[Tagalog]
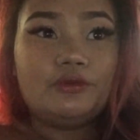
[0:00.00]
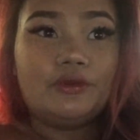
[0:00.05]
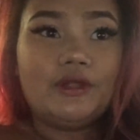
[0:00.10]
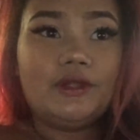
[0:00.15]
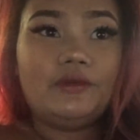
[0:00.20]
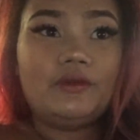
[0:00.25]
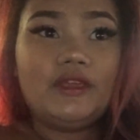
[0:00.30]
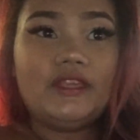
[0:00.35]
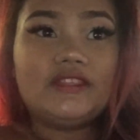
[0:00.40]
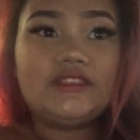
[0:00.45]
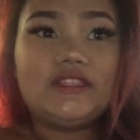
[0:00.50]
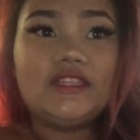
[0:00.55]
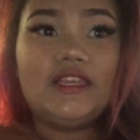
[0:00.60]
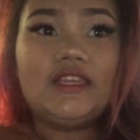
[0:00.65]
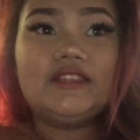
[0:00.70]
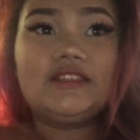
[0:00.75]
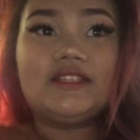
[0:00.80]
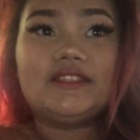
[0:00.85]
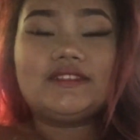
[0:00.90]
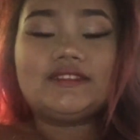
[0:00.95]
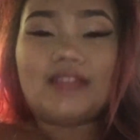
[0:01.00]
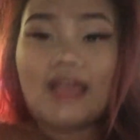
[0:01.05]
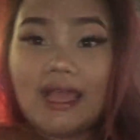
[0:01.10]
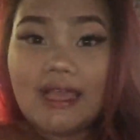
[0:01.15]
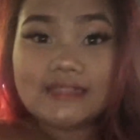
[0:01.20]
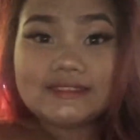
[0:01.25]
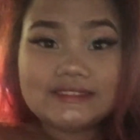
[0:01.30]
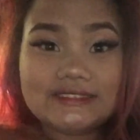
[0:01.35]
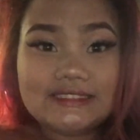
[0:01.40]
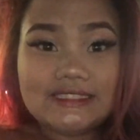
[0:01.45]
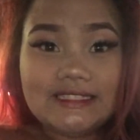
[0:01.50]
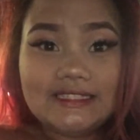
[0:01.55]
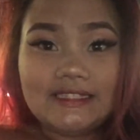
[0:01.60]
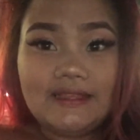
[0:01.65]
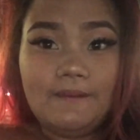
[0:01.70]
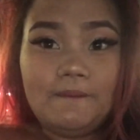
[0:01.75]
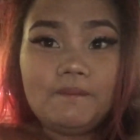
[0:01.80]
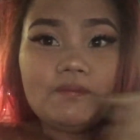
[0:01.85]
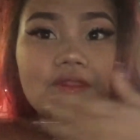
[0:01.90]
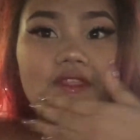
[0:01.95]
We're waiting ng
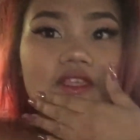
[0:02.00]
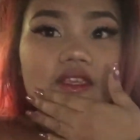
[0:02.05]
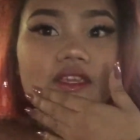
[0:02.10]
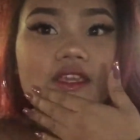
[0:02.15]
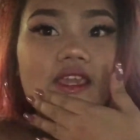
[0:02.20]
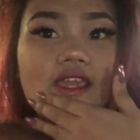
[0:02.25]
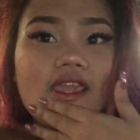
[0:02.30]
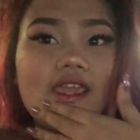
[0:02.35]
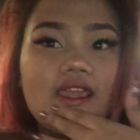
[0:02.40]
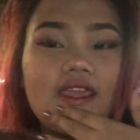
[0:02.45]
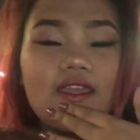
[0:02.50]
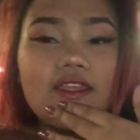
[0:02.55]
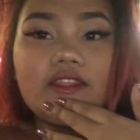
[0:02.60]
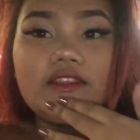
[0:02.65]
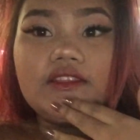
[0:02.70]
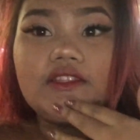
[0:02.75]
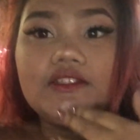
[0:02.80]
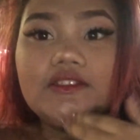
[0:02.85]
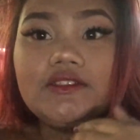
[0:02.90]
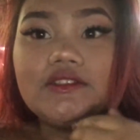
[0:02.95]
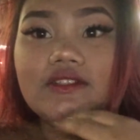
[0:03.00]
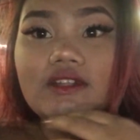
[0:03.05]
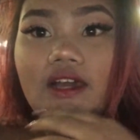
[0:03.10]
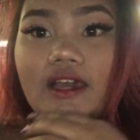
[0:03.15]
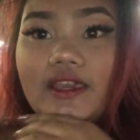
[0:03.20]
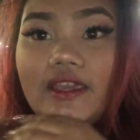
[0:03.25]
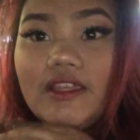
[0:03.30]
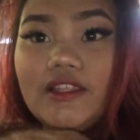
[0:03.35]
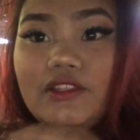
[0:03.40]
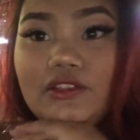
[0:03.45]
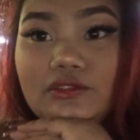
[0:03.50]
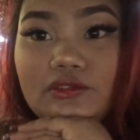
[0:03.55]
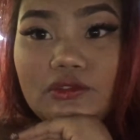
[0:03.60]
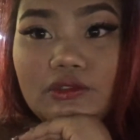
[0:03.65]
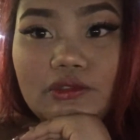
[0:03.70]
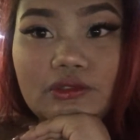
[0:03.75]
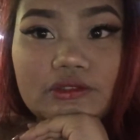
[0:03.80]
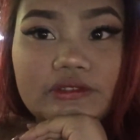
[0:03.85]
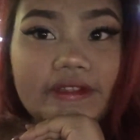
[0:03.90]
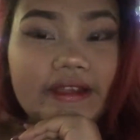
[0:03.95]
taxi. And, ayan
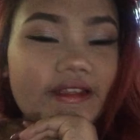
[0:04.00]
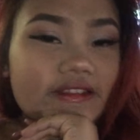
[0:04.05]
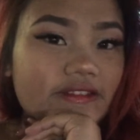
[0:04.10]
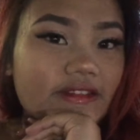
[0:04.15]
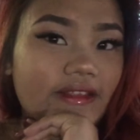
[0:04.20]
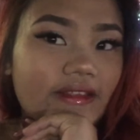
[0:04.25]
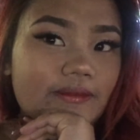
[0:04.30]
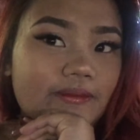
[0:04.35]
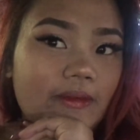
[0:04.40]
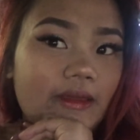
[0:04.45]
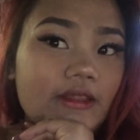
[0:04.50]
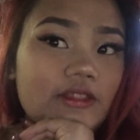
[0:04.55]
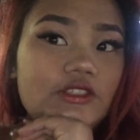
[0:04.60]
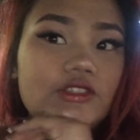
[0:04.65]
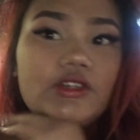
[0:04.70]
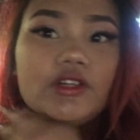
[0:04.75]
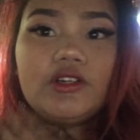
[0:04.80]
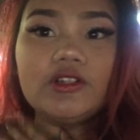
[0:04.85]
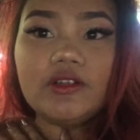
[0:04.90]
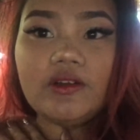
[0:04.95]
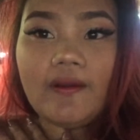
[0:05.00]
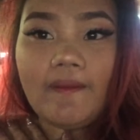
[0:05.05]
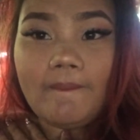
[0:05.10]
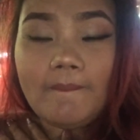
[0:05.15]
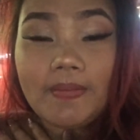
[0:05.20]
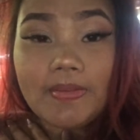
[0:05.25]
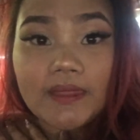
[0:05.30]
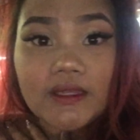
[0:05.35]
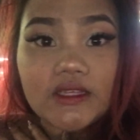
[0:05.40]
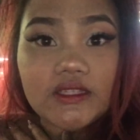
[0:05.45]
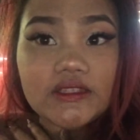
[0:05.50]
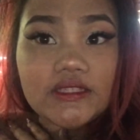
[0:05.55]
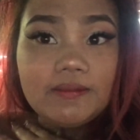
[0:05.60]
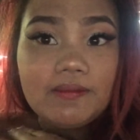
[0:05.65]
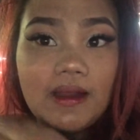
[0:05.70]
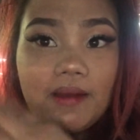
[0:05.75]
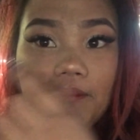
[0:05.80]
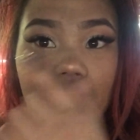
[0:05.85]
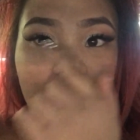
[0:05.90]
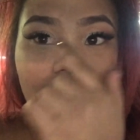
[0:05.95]
yung look natin. Medyo
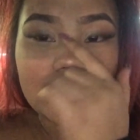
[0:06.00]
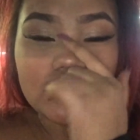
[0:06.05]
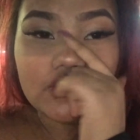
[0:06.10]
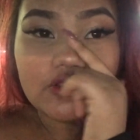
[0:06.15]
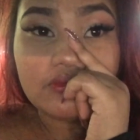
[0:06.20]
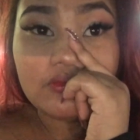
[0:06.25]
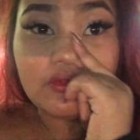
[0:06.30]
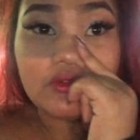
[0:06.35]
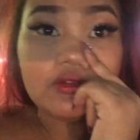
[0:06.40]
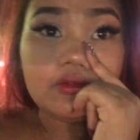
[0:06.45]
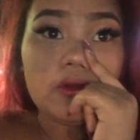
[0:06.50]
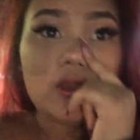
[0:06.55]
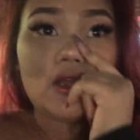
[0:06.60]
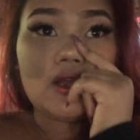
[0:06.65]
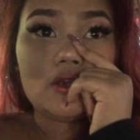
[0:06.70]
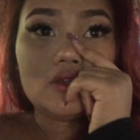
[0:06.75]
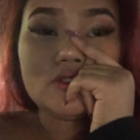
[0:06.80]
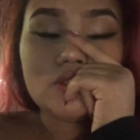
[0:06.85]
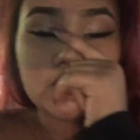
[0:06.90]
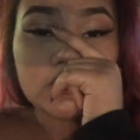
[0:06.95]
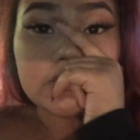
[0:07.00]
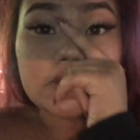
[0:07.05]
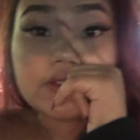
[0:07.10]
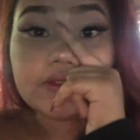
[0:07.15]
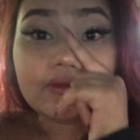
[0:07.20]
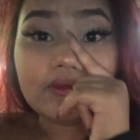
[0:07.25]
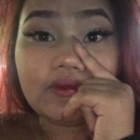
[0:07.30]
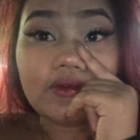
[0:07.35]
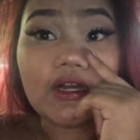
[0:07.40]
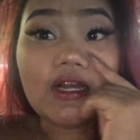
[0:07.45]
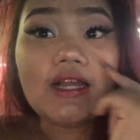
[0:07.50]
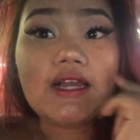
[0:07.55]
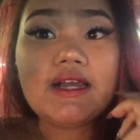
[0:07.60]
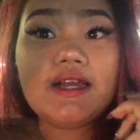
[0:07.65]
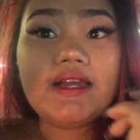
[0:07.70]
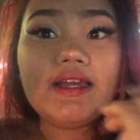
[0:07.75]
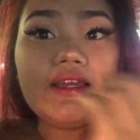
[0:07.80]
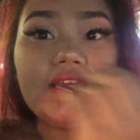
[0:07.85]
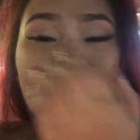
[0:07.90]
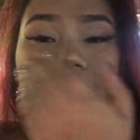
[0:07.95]
namamalat yung mukha ko. That's
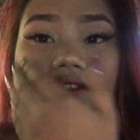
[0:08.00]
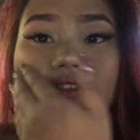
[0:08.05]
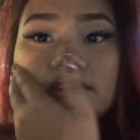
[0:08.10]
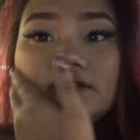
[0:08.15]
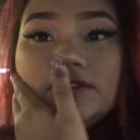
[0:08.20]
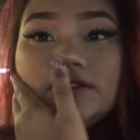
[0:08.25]
why.